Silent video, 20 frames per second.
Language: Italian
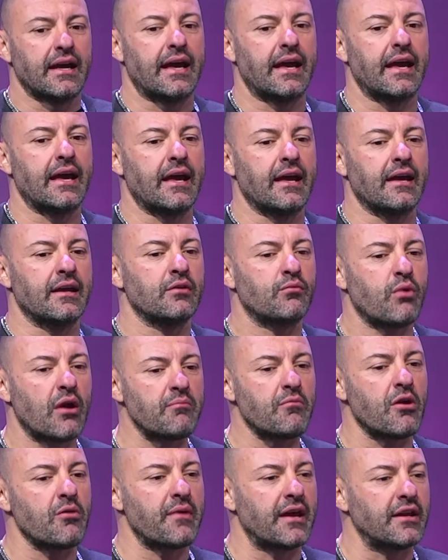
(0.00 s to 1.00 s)
E in
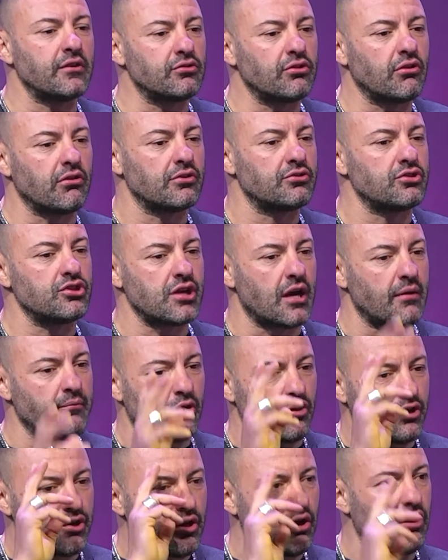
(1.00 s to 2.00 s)
quel momento,
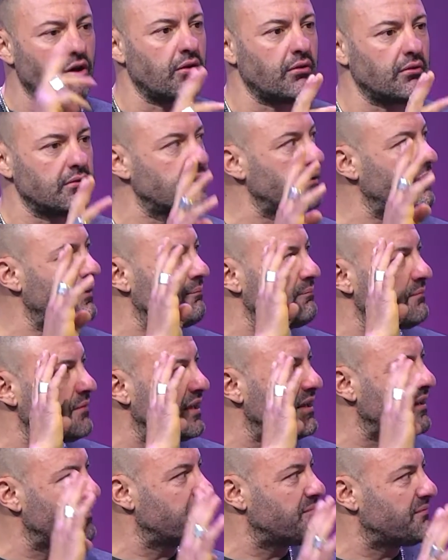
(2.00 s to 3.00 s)
diciamo, io eh,
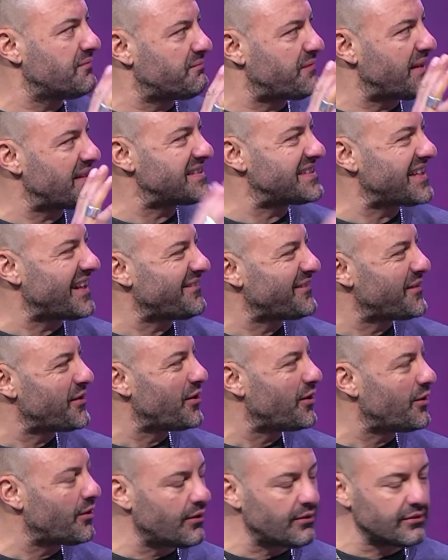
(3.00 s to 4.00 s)
mi
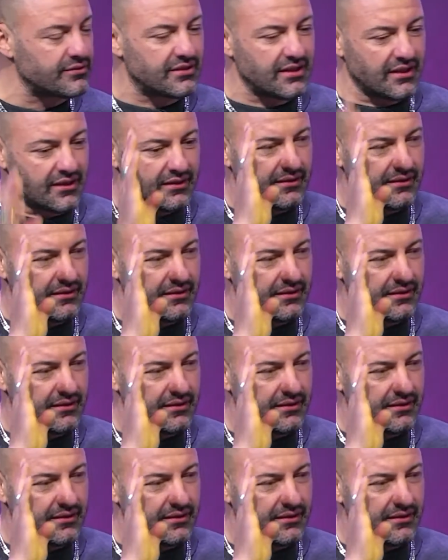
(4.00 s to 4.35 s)
pensavo... Di...